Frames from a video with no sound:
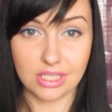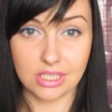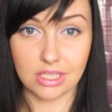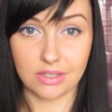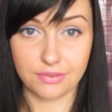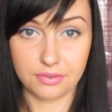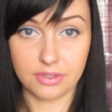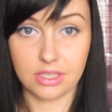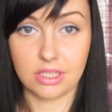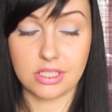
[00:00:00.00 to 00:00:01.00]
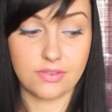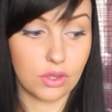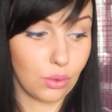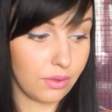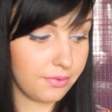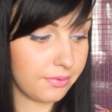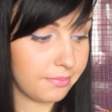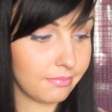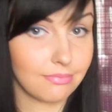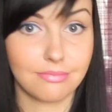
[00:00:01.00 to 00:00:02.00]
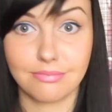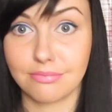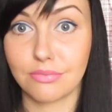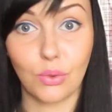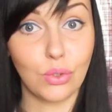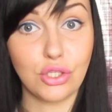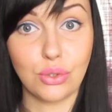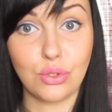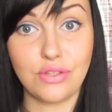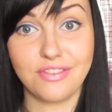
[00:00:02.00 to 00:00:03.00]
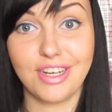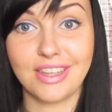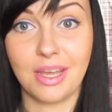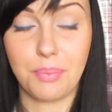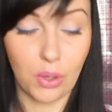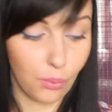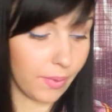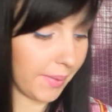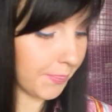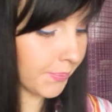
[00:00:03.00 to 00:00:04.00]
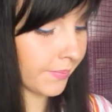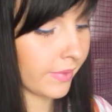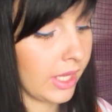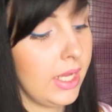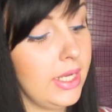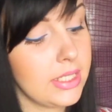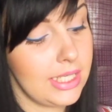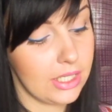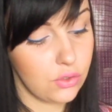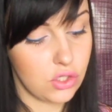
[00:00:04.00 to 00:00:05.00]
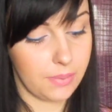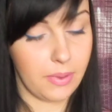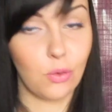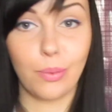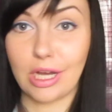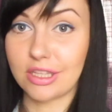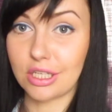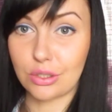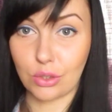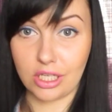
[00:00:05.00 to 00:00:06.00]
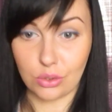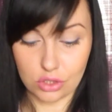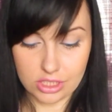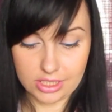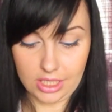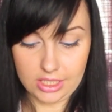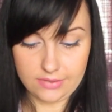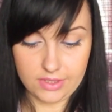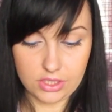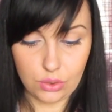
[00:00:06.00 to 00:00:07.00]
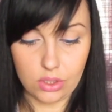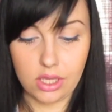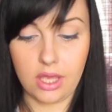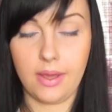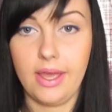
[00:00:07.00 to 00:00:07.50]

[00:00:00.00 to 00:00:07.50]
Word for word: оттенков э, цветов. Очень-очень выгодная покупка. Следующая покупка, от которой я тоже осталась в восторге,